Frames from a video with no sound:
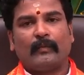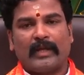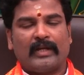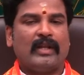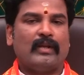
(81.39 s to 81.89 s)

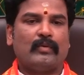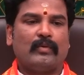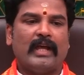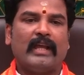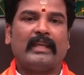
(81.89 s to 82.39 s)
పనులలో
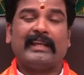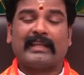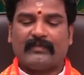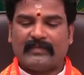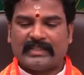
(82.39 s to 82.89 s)
కూడా
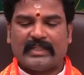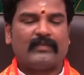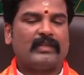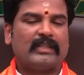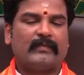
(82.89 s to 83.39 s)
వీళ్ళకి
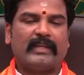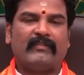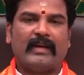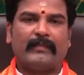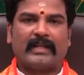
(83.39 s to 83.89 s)
విజయవంతమై
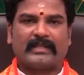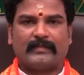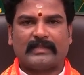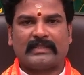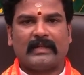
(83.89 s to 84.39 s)
వ్యాపార
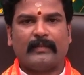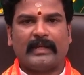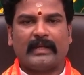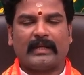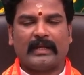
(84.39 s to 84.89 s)

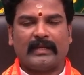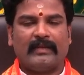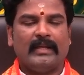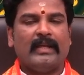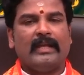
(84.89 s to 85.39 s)
సంస్థలపైన కానీ
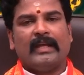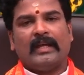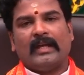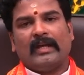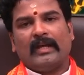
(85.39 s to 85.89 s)

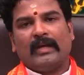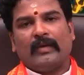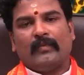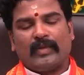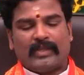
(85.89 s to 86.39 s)

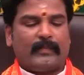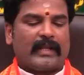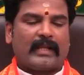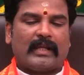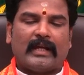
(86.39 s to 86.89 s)

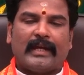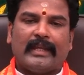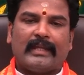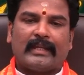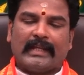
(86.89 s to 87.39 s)
వృత్తిపరంగా
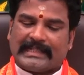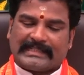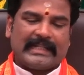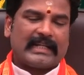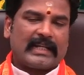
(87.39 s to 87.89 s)
కానీ రియల్
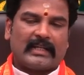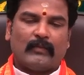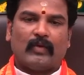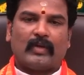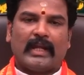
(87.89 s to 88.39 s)
ఎస్టేట్
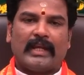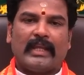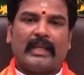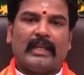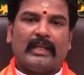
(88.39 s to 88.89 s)
రంగంలో
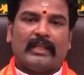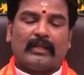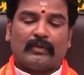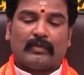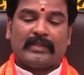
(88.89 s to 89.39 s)
కానీ
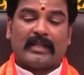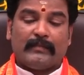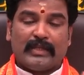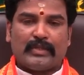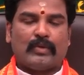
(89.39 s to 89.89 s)
కొందరి
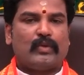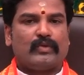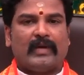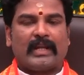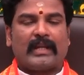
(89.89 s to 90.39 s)
మిత్రుల
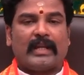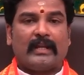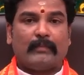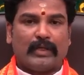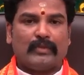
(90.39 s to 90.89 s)
ద్వారా
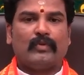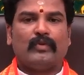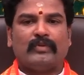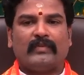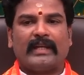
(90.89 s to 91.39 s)
కానీ
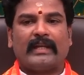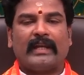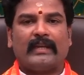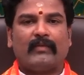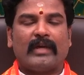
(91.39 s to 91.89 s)
బంధువుల ద్వారా
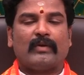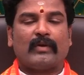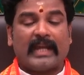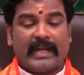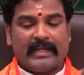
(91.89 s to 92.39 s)
కానీ వారి
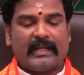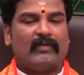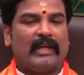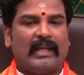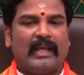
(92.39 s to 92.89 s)
యొక్క ఐడియా
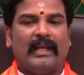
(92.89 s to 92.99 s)
వల్ల